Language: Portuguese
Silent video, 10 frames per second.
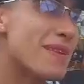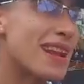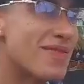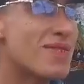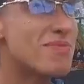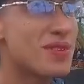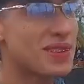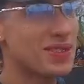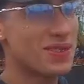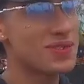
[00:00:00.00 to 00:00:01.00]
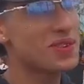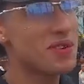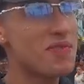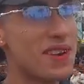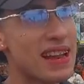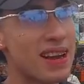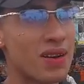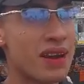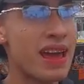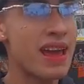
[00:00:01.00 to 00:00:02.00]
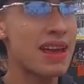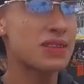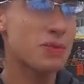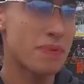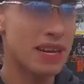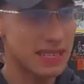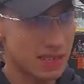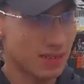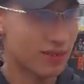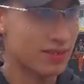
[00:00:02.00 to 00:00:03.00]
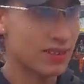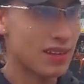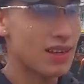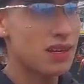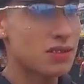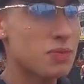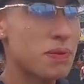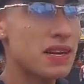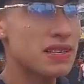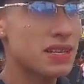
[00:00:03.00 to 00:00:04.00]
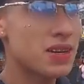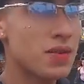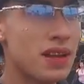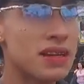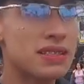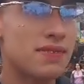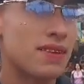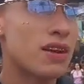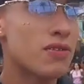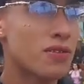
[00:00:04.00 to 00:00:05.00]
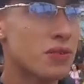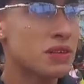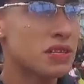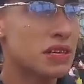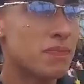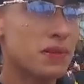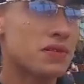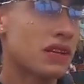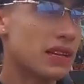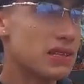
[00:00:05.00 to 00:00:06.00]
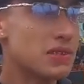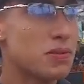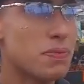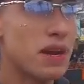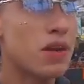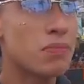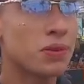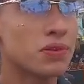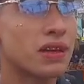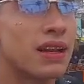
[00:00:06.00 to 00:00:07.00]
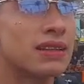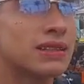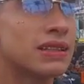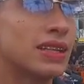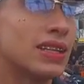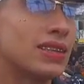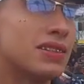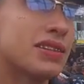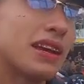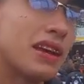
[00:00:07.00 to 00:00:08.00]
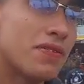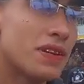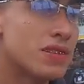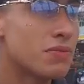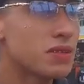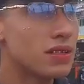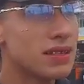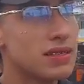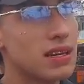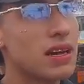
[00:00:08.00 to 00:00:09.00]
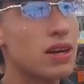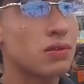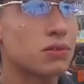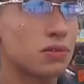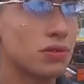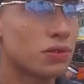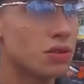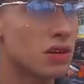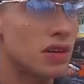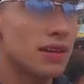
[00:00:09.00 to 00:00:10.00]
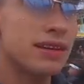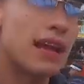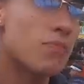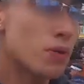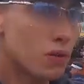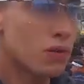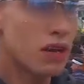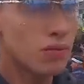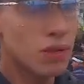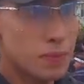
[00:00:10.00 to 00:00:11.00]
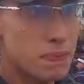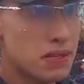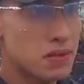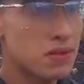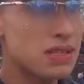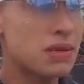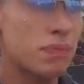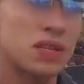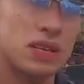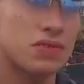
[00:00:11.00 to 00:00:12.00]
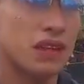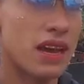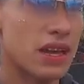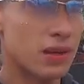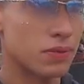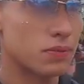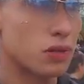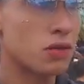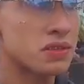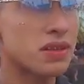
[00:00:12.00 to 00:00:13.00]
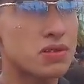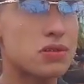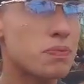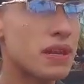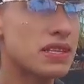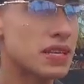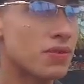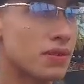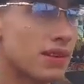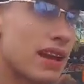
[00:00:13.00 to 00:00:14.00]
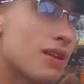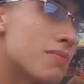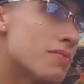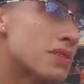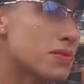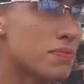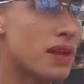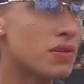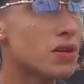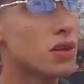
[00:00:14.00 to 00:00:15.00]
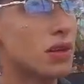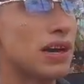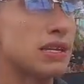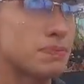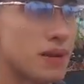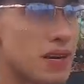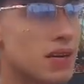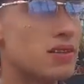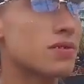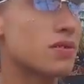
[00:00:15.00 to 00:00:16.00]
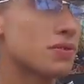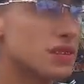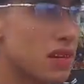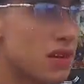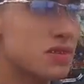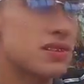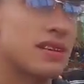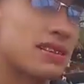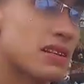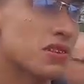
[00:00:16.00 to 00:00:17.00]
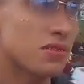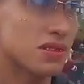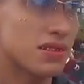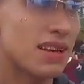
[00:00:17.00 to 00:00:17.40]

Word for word: palavra boa que você usou que eu ia falar agora é superação. Superação, ela se vem à forma de a pessoa querer se superar ao ponto dela de querer fazer a mutilação, tudo. Que ela procure algumas pessoas que possam ajudar ela. É um sinal de superação, que ela mesma supere as percas, os erros e as atitudes